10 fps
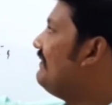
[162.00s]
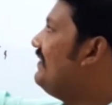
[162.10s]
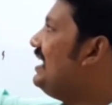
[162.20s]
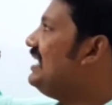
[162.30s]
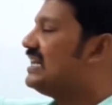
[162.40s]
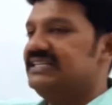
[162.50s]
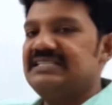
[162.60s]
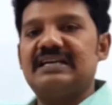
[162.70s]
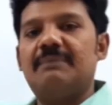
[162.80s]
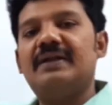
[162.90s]
பிங்கிறது
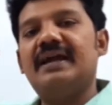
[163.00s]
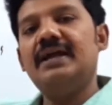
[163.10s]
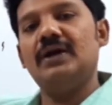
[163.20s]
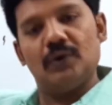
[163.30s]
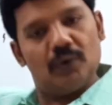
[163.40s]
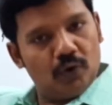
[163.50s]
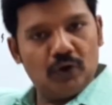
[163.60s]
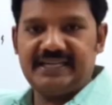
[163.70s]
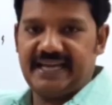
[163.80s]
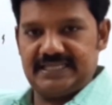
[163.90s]
சப்ளை
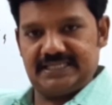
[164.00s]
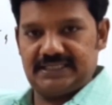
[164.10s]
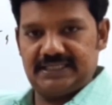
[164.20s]
வோல்டேஜ்